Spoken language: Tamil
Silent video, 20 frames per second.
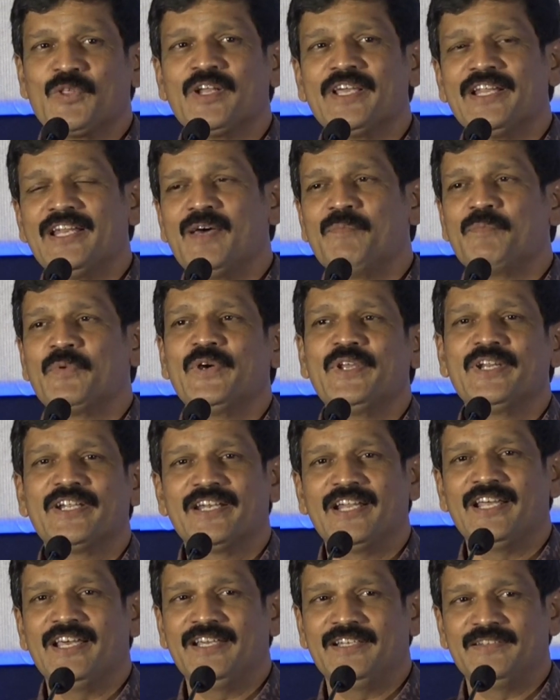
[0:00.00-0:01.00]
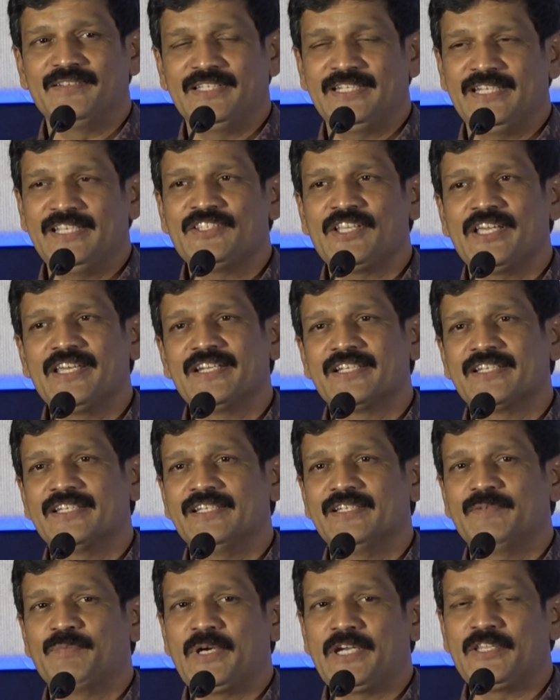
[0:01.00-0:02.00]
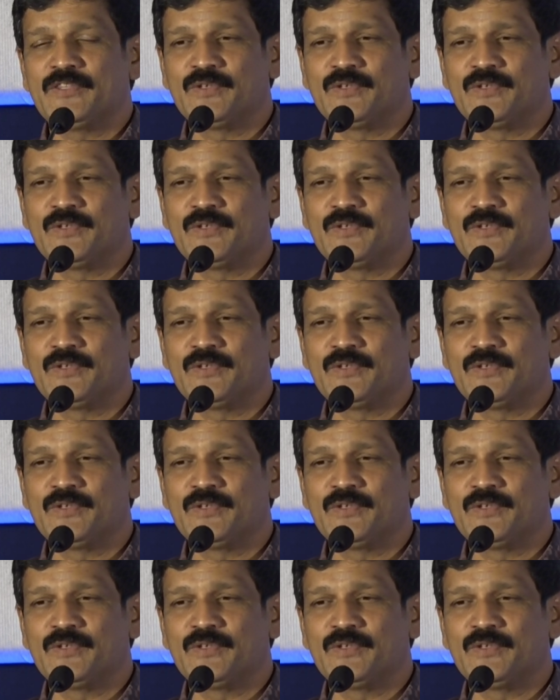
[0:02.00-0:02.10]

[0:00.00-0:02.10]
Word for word: தூரம் எல்லாம் போயிருக்குன்னா ரீச் ஆகிருக்கு பட்டி